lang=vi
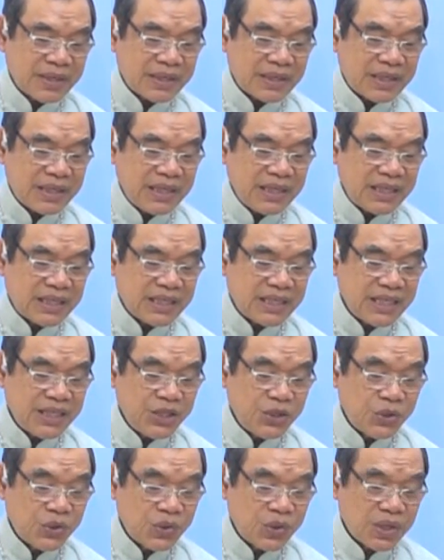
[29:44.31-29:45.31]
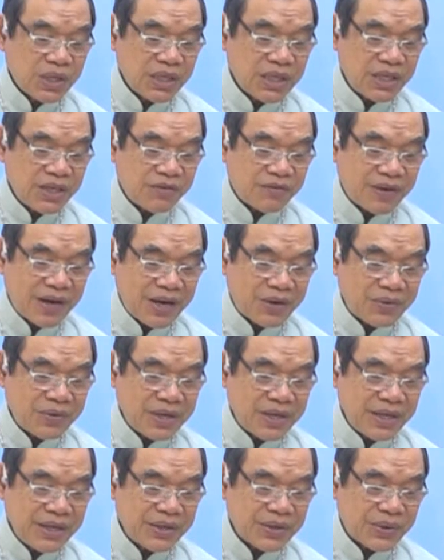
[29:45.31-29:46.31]
thì xin Chúa ngự vào
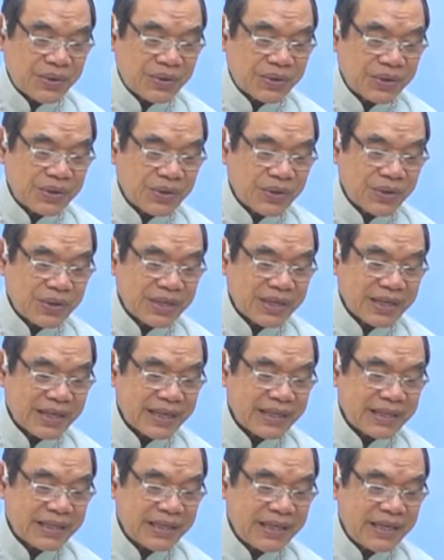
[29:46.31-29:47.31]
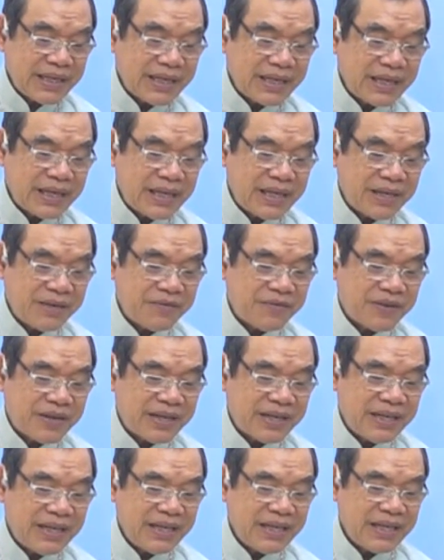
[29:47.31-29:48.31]
linh hồn con cách thiêng liêng
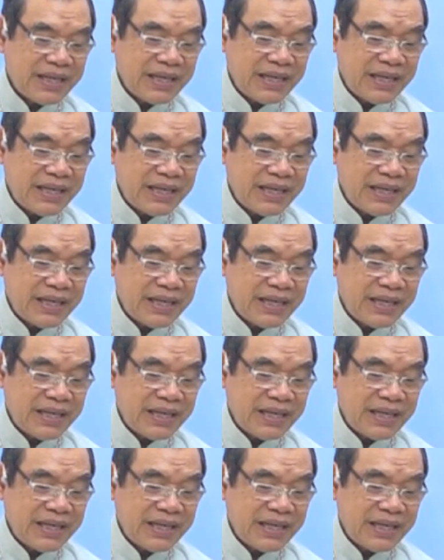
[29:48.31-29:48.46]
vậy,